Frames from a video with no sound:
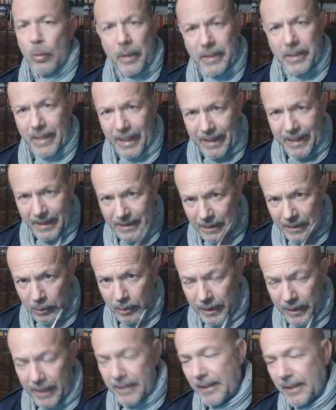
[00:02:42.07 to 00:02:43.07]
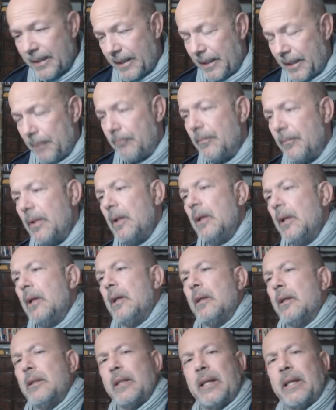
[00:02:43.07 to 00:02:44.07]
quindi la categoria di chi?
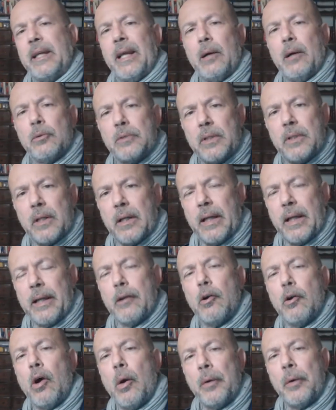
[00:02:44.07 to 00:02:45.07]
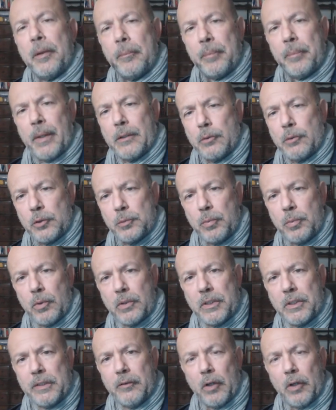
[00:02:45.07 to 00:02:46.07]
Di chi ha un terreno o un impianto
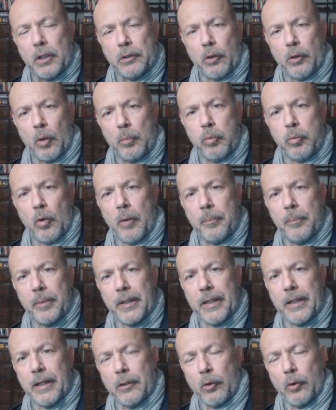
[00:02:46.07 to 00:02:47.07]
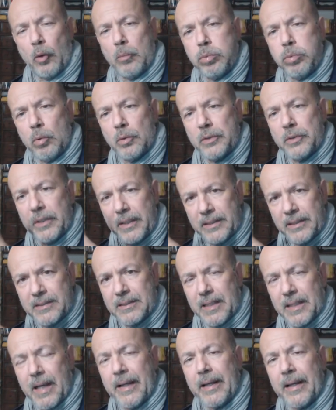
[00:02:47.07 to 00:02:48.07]
sportivo che non lo può aprire, non lo può
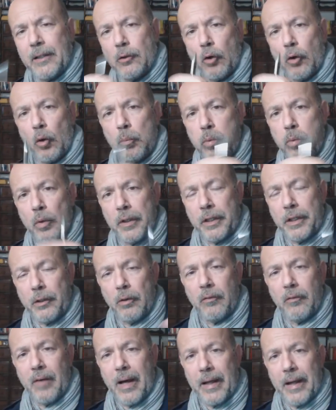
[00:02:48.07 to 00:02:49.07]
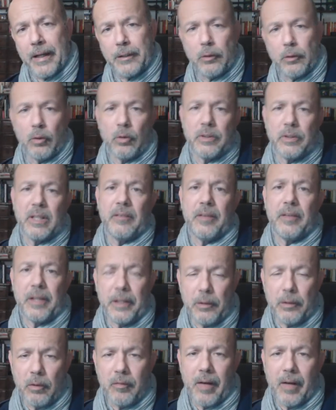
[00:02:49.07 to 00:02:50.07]
utilizzare, non lo può rinnovare, non lo deve
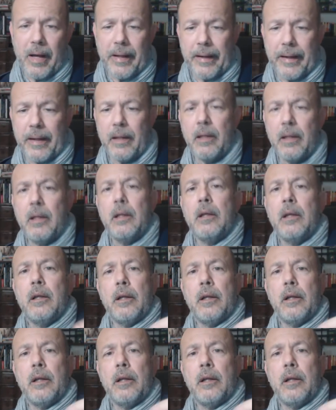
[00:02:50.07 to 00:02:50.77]
rinnovare,